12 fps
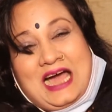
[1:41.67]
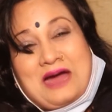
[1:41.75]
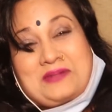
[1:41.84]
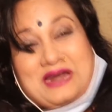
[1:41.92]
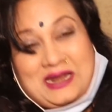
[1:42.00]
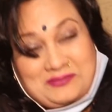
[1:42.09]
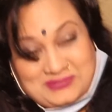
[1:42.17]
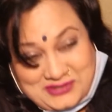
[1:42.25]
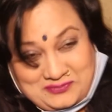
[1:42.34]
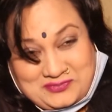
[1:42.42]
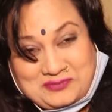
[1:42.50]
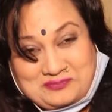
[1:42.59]
আমার নাম
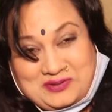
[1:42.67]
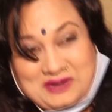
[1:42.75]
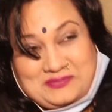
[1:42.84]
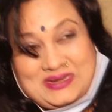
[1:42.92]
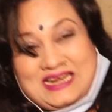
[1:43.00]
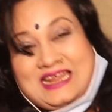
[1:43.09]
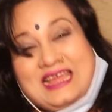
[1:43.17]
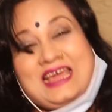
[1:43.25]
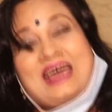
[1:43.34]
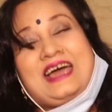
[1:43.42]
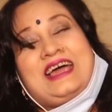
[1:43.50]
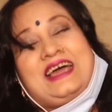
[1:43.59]
শবনম পারবিন
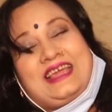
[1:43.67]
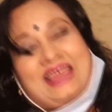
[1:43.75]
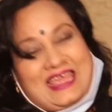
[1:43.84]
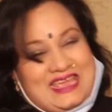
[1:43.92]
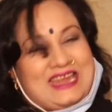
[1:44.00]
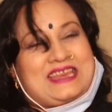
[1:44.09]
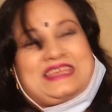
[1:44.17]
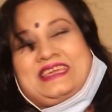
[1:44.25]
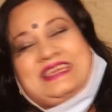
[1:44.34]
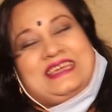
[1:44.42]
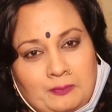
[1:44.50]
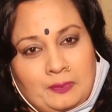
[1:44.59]
এই আর কি
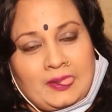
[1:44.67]
হ্যাঁ।